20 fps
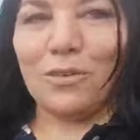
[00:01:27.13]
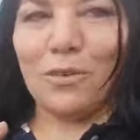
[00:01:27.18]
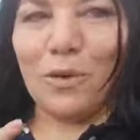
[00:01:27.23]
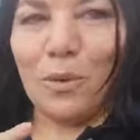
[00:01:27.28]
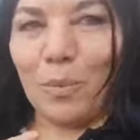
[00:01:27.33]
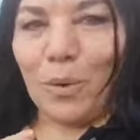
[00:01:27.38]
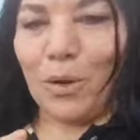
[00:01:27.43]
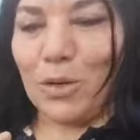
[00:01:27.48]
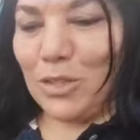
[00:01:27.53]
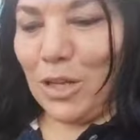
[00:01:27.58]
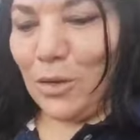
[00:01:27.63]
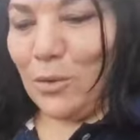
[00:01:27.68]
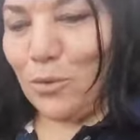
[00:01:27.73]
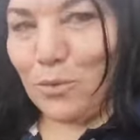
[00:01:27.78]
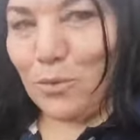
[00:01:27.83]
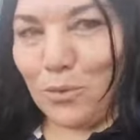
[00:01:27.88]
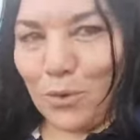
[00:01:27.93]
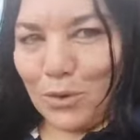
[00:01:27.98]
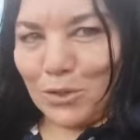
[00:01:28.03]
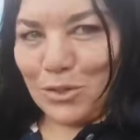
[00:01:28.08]
eu vou postar no
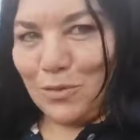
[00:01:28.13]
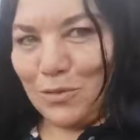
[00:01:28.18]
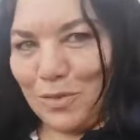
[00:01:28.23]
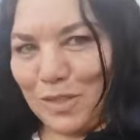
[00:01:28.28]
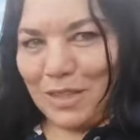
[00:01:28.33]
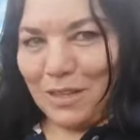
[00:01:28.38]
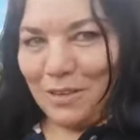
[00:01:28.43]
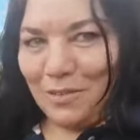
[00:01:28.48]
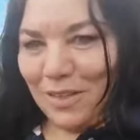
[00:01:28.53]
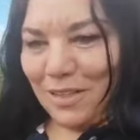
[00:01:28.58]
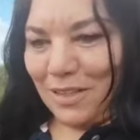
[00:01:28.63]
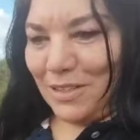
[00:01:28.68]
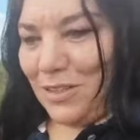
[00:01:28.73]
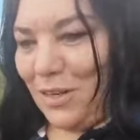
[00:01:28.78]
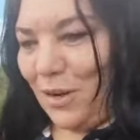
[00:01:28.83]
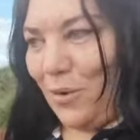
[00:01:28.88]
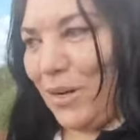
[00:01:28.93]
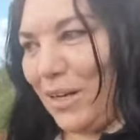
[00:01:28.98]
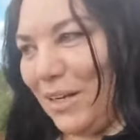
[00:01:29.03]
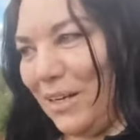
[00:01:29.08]
Fonte Vida Verde,
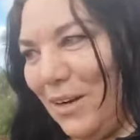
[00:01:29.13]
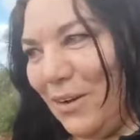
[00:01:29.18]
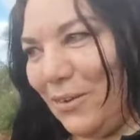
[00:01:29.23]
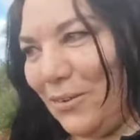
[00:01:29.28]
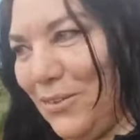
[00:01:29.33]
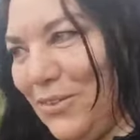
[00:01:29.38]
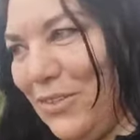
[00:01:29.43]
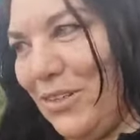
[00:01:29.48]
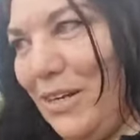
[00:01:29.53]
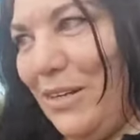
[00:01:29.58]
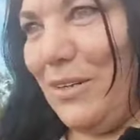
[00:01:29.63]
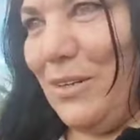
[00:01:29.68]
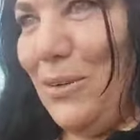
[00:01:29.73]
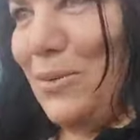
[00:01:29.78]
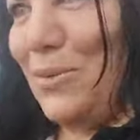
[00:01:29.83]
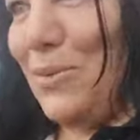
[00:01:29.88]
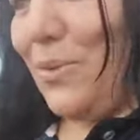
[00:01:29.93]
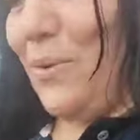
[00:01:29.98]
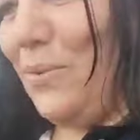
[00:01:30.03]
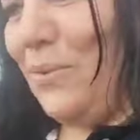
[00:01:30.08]
que é o canal do
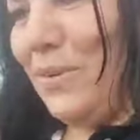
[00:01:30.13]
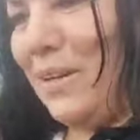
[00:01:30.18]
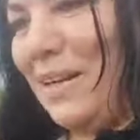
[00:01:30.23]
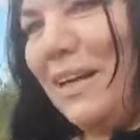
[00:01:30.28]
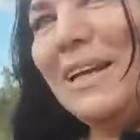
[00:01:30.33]
Genilson.